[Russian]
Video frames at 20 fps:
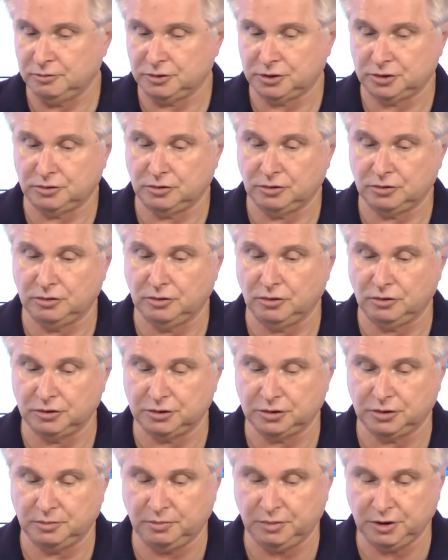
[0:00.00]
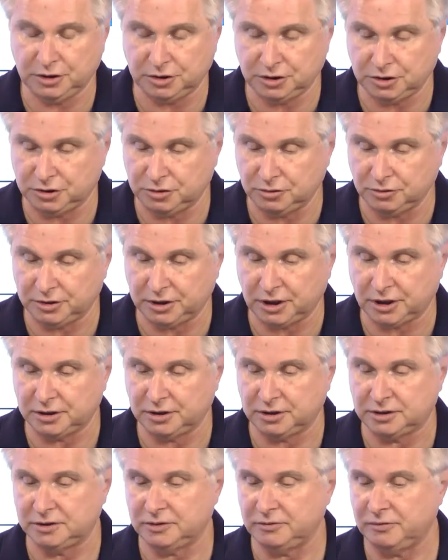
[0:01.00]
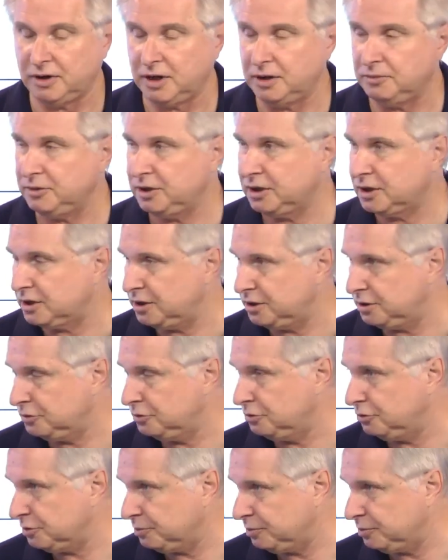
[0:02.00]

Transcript: что должен быть еще так называемый коридор